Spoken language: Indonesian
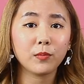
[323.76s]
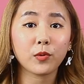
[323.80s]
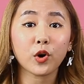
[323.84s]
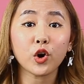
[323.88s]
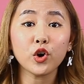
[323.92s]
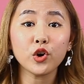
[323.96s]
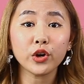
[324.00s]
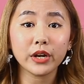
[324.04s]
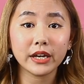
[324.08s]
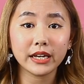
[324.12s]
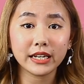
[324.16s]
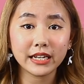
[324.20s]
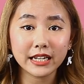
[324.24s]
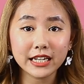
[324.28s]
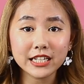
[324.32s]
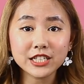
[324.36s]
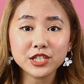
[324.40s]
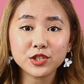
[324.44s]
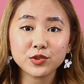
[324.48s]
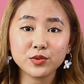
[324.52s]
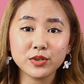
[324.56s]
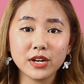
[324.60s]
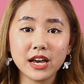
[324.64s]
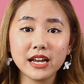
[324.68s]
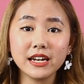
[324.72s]
Produk ini
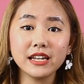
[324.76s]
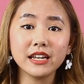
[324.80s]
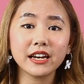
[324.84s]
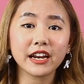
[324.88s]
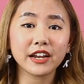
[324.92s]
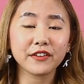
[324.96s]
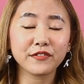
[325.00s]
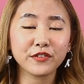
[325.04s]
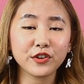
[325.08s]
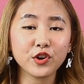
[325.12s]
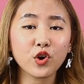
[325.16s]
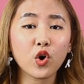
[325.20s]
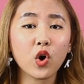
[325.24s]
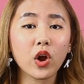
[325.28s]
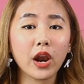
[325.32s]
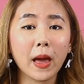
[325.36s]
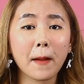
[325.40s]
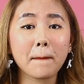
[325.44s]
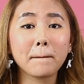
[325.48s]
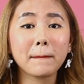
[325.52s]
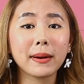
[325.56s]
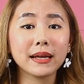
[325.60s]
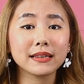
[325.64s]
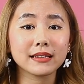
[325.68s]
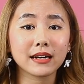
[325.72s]
sudah direview oleh
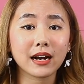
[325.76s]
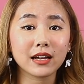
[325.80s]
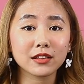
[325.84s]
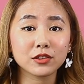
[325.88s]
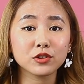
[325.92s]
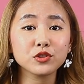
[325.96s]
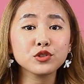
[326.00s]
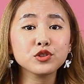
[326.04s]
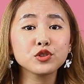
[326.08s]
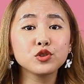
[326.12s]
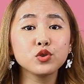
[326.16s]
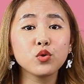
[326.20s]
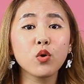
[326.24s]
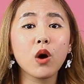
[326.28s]
420